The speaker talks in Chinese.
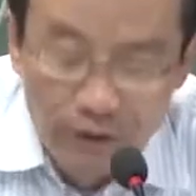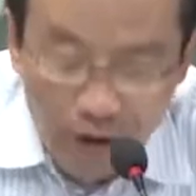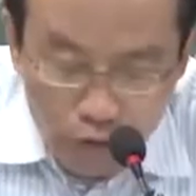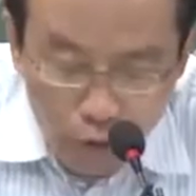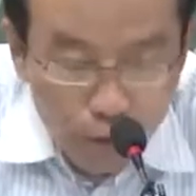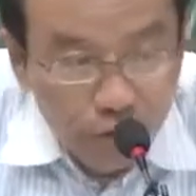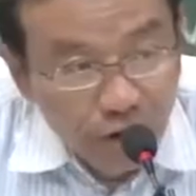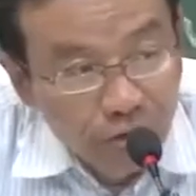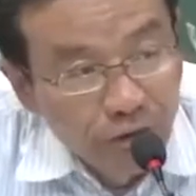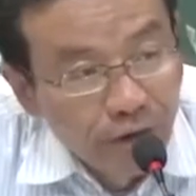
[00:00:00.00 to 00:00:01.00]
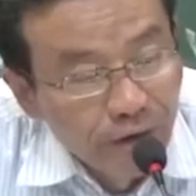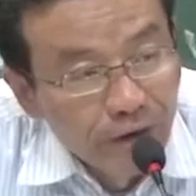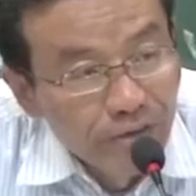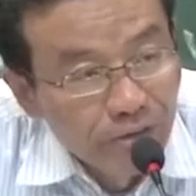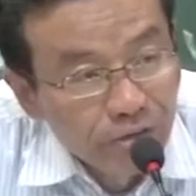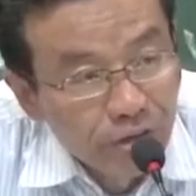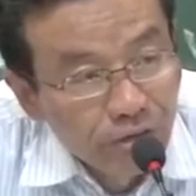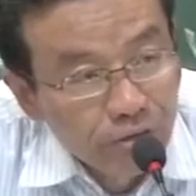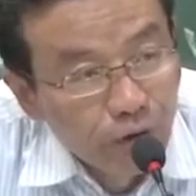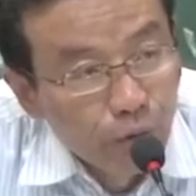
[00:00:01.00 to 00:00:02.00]
而终于形成了一个理性
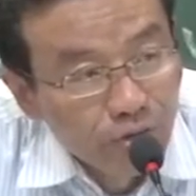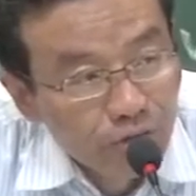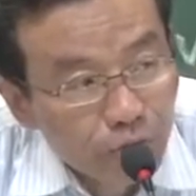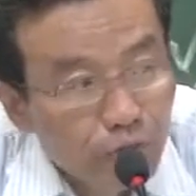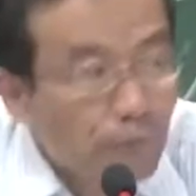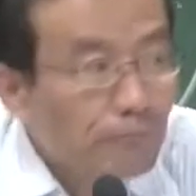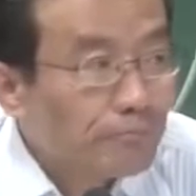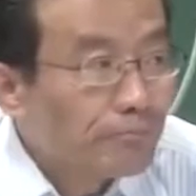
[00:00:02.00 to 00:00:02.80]
的社会秩序，